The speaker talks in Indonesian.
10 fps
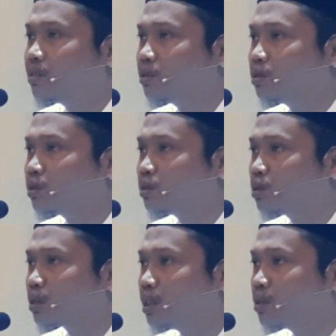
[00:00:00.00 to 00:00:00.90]

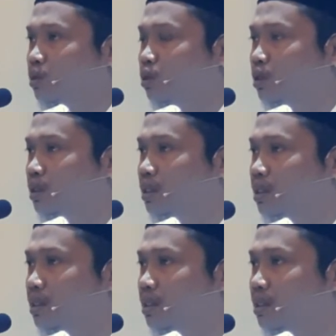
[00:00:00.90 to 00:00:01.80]
untuk ikut
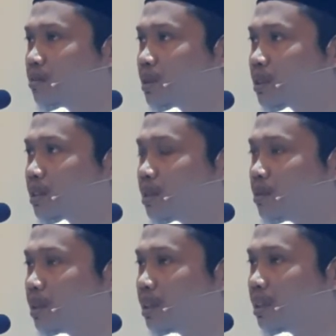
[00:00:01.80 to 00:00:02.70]

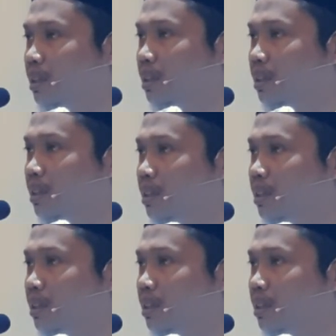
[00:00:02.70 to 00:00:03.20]
bersama